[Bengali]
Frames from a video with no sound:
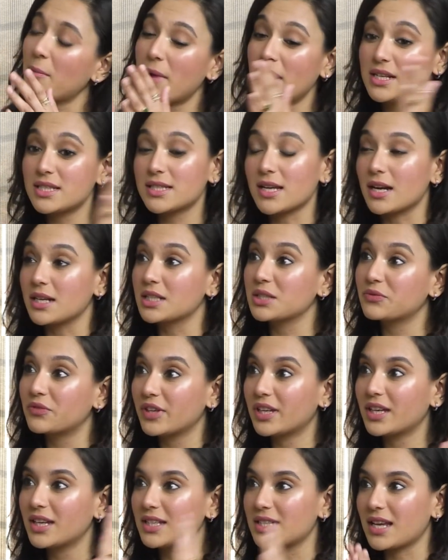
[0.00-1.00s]
আমার
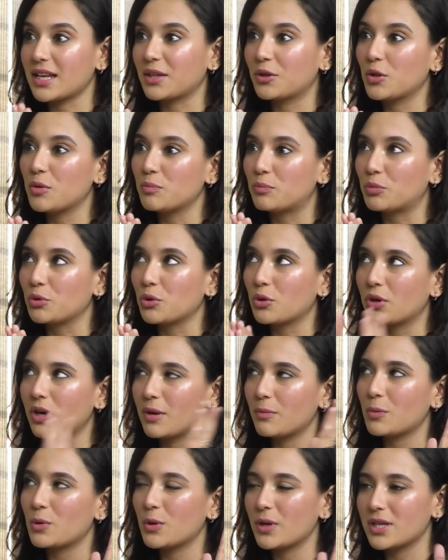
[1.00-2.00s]
সার্টিফিকেট একদম
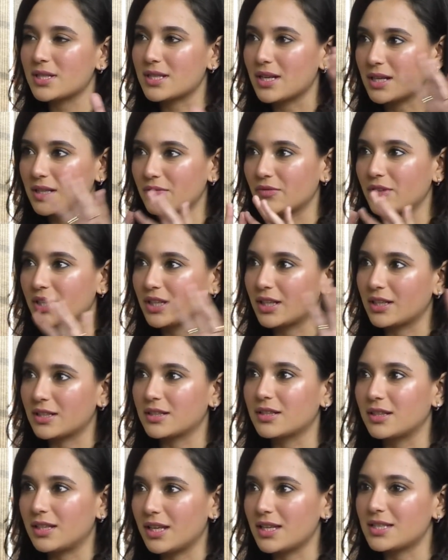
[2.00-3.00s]
প্রোগ্রাম করে সার্টিফিকেট
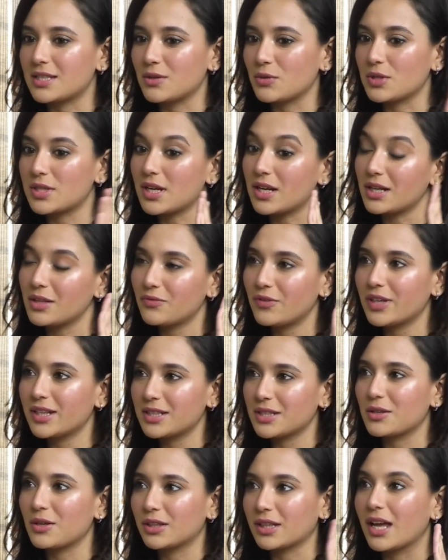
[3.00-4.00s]
দিয়েছিল ওই
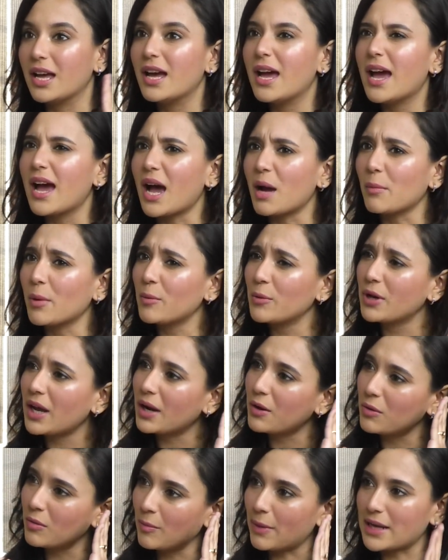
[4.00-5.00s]
সার্টিফিকেটের কথা আমার মনে
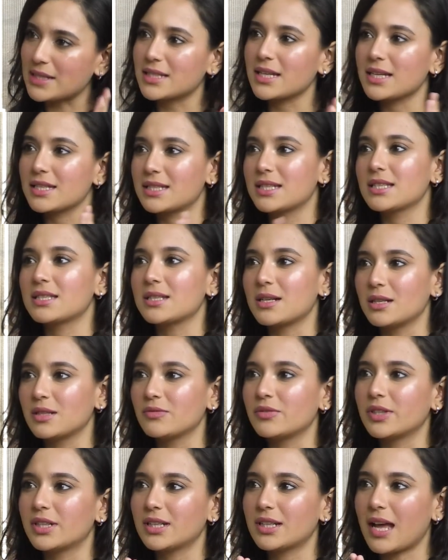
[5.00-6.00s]
হয় এখনো বাসায় সেই
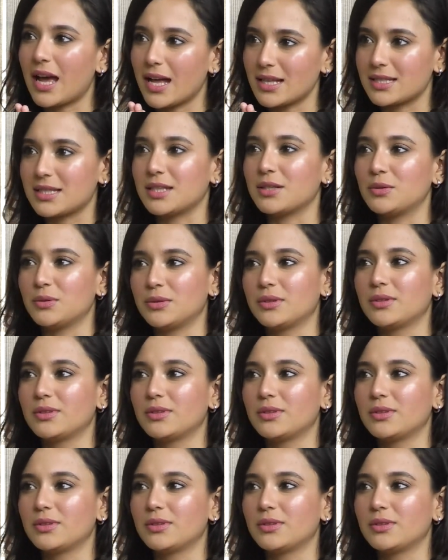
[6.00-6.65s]
সার্টিফিকেট আছেও